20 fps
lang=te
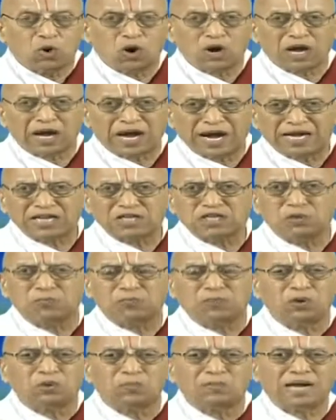ఒక్కటి
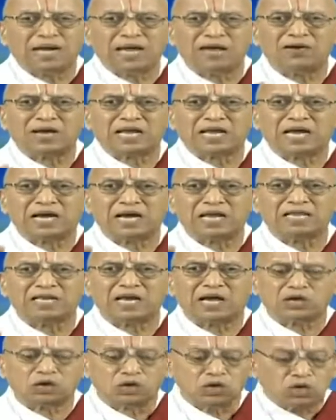చెప్పు మరేం అక్కర్లేదు
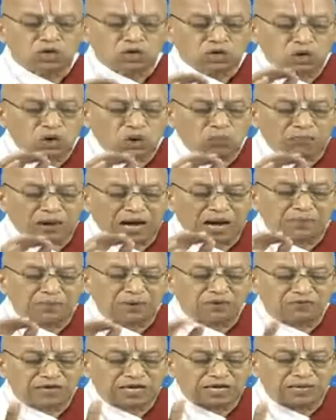నాకు నువ్వు
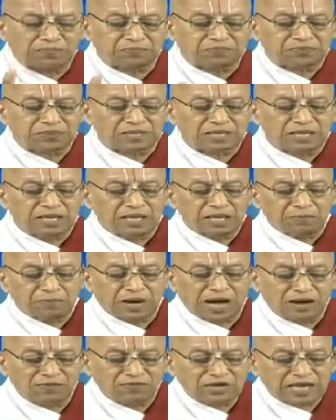పాపివి
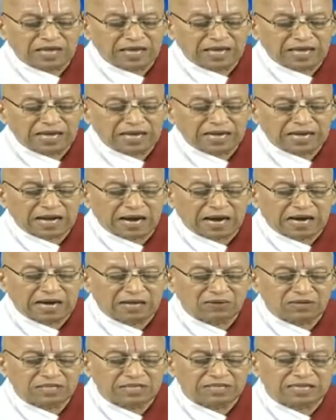పావి ఏం
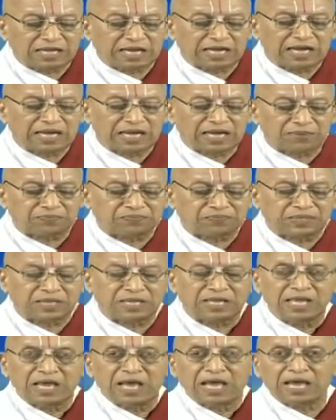కాణవందే
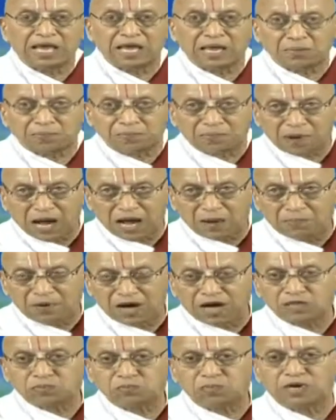ఈ
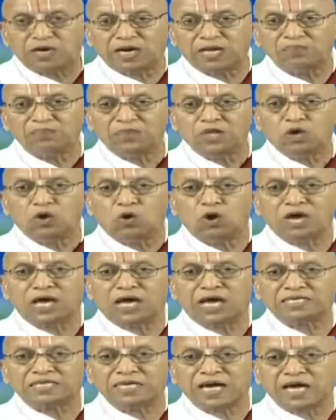పాపాత్ముడిని
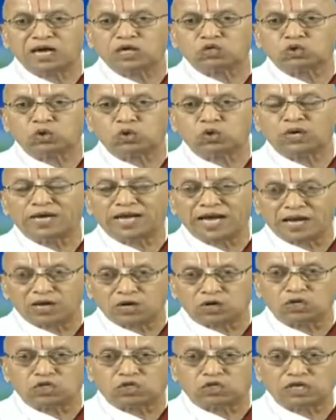ఒక్కసారి
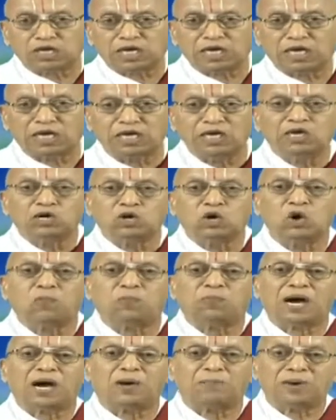చూడ్డానికి వచ్చి నువ్వు
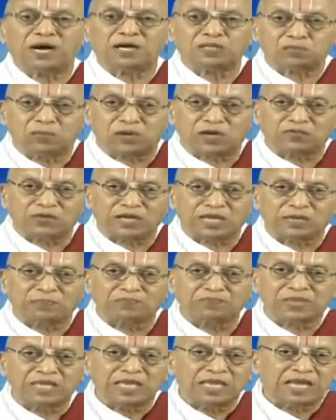పాపాత్ముడివి
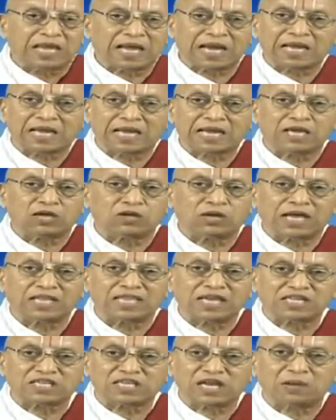కనుక నీకు నా
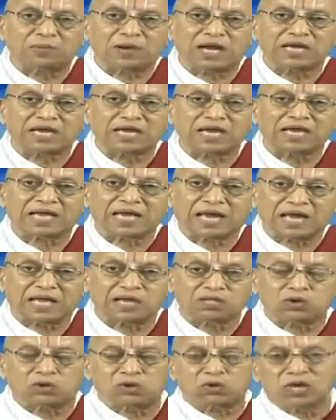దర్శన భాగ్యం
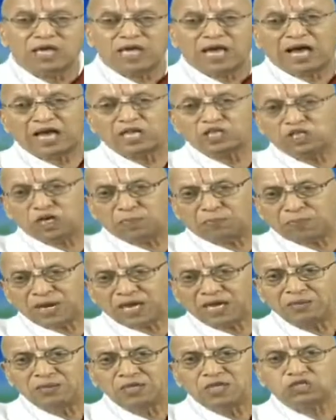కలగదు అని
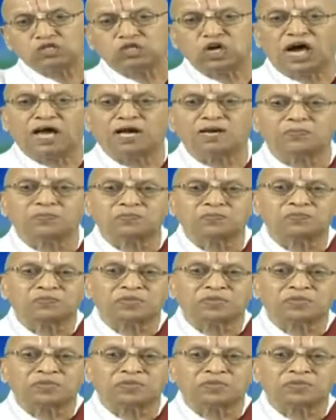చెప్పే చాను